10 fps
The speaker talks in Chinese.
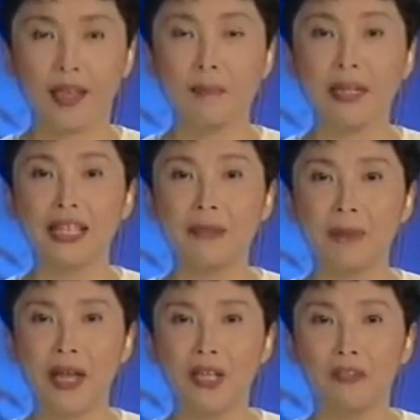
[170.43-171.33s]
备战
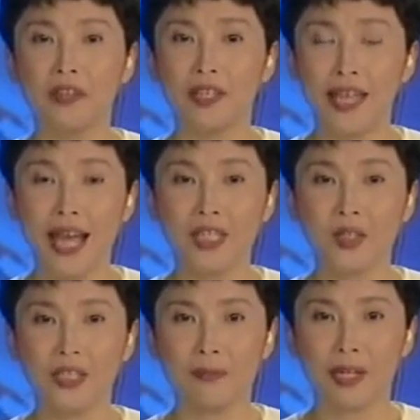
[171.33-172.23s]
八月份亚
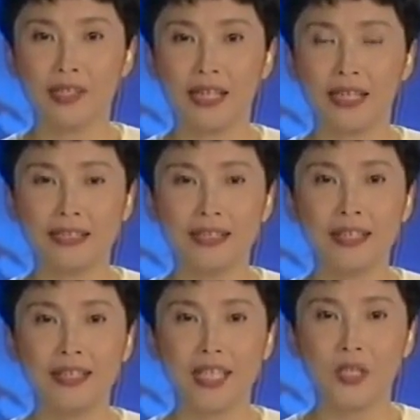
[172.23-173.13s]
洲锦标赛的
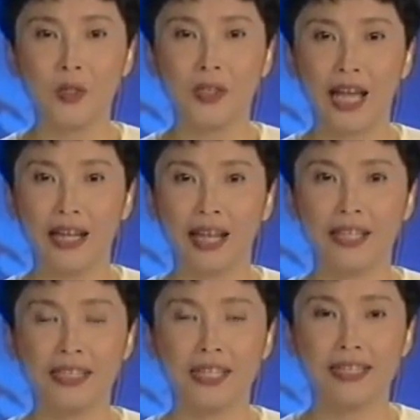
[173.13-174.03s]
新一届中国男
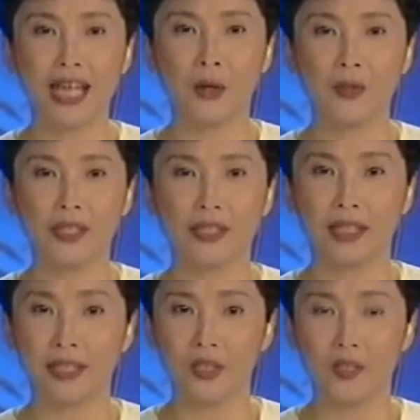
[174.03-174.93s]
篮今天下午进行
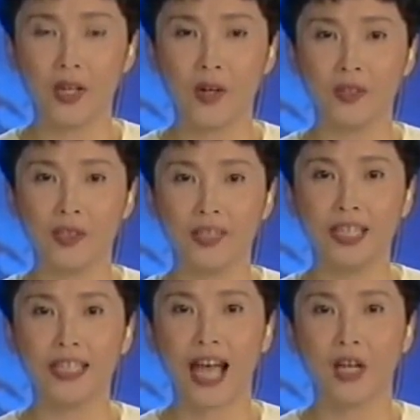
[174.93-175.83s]
了集训后的
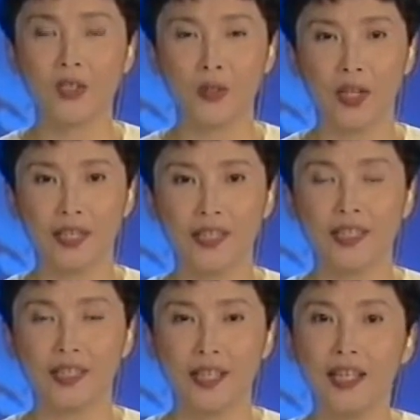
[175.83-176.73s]
第一堂训练
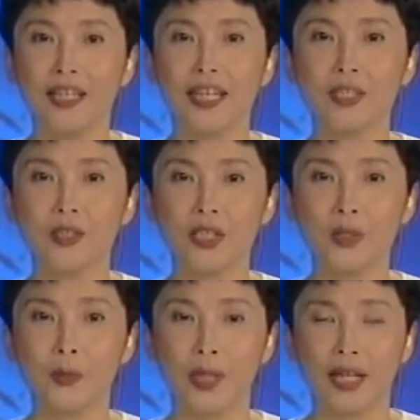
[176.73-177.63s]
课。一九
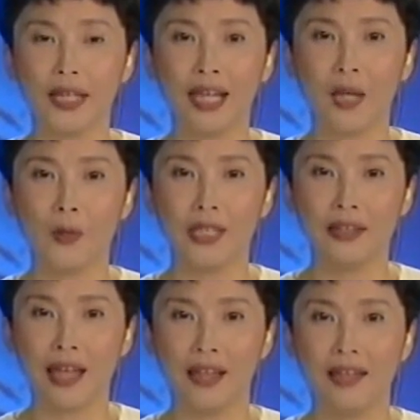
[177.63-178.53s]
九五年离开国家
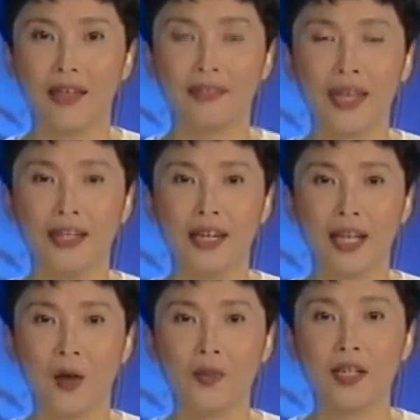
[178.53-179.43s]
男篮，担任
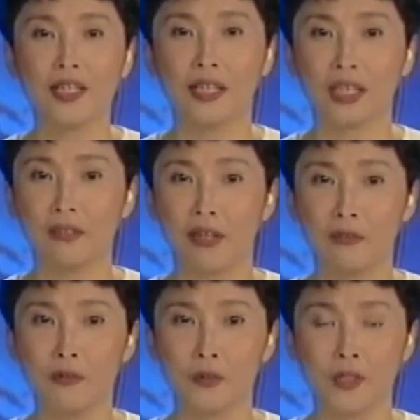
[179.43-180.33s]
辽宁省体委
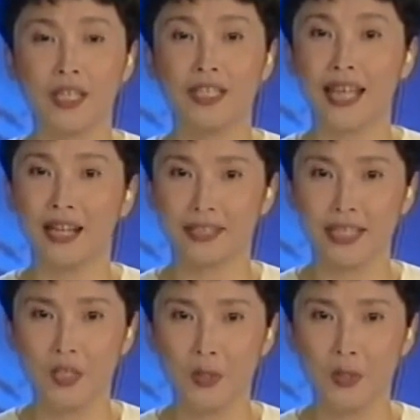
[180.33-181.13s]
副主任的蒋兴